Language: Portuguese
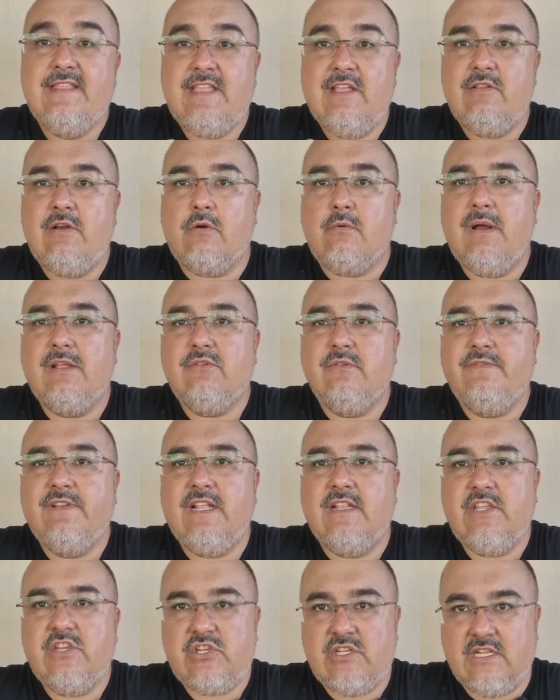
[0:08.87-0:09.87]
Tendo alguma
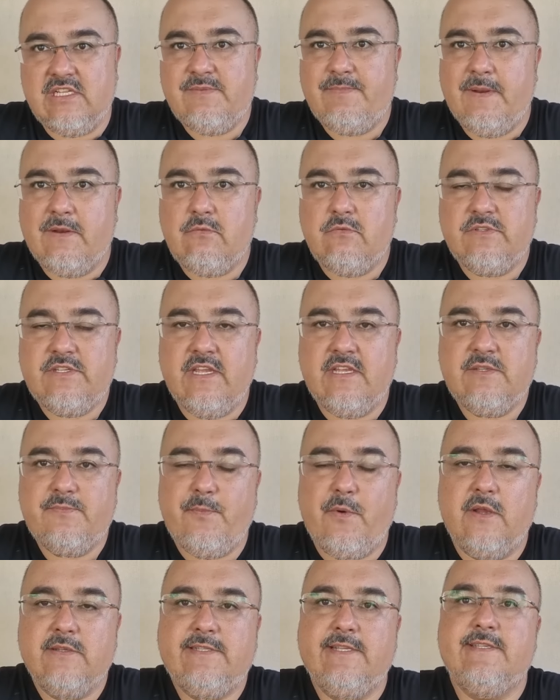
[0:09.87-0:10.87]
dúvida, deixe nas perguntas e
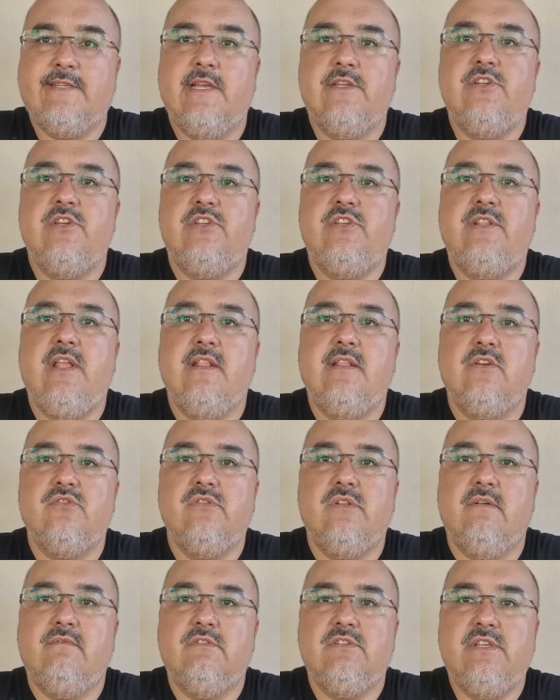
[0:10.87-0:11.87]
respostas que a gente tenta
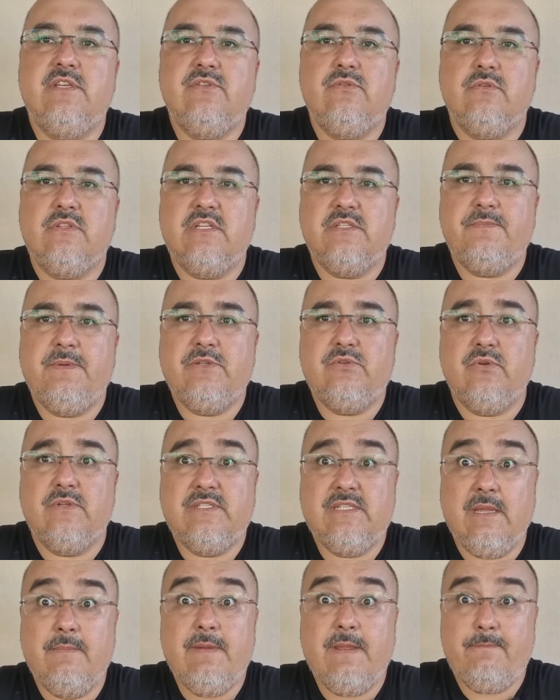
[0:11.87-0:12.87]
ajudar vocês e outras
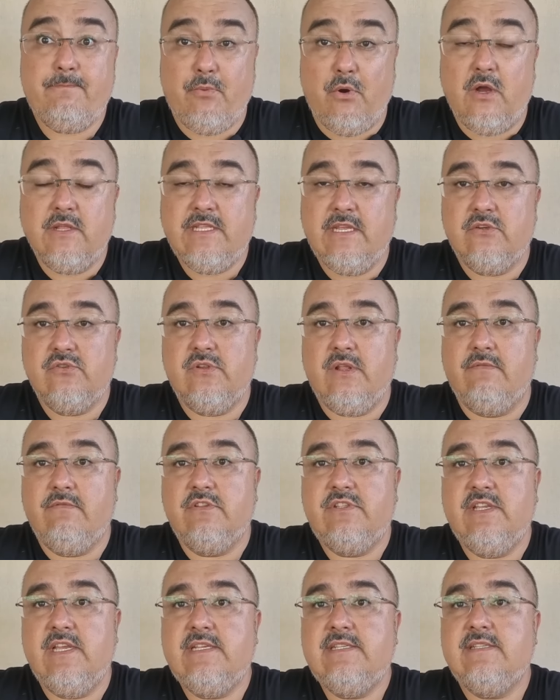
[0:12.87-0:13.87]
pessoas também podem ajudar
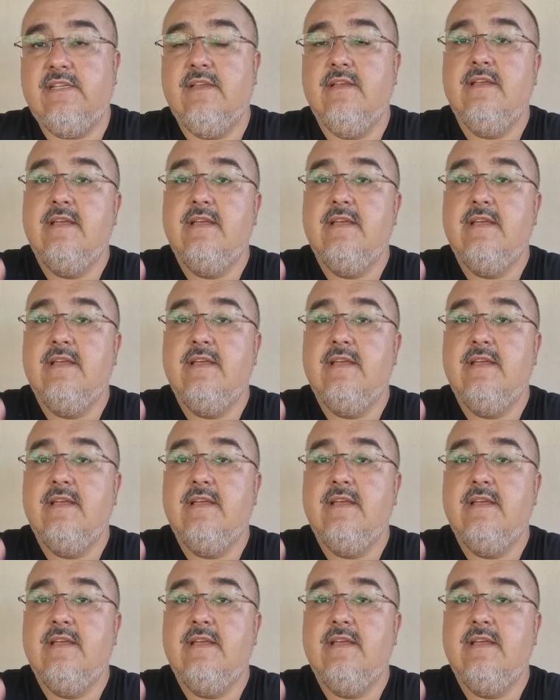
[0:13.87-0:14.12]
vocês.